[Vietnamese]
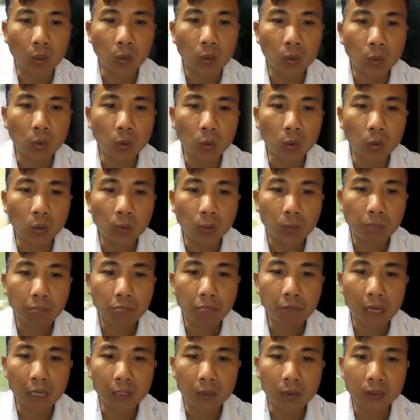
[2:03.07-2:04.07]
Quả đu đủ
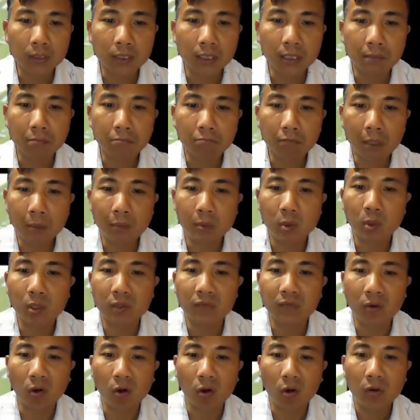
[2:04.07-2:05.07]
bạn có thể băm
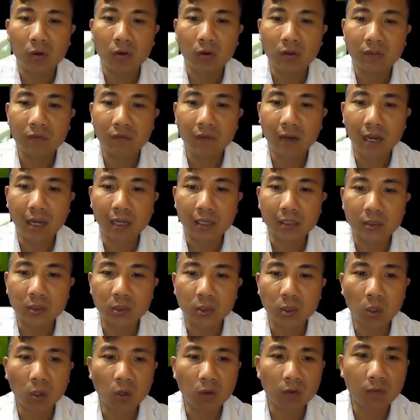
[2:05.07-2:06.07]
ngoài vỏ và
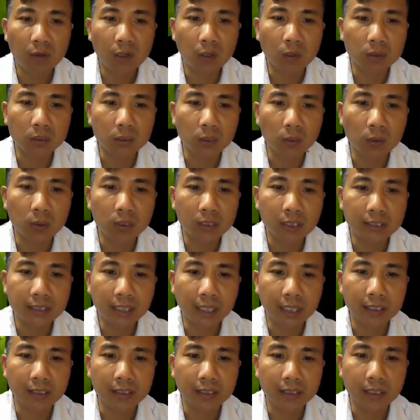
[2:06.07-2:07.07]
cho vào chậu nước
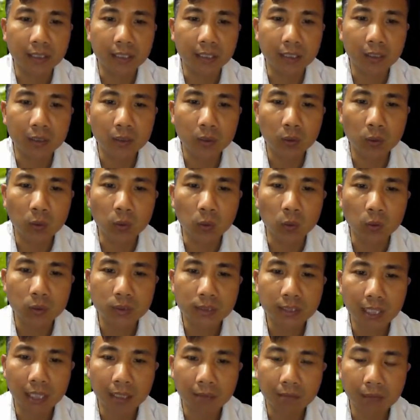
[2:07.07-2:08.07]
sạch để đu
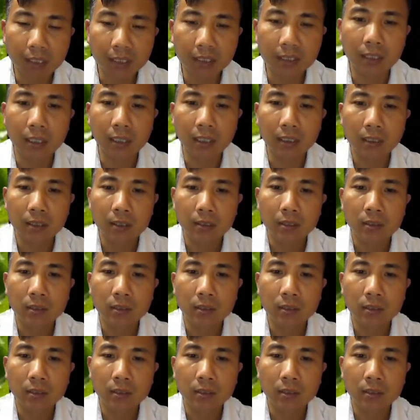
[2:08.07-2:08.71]
đủ ra bớt nhựa.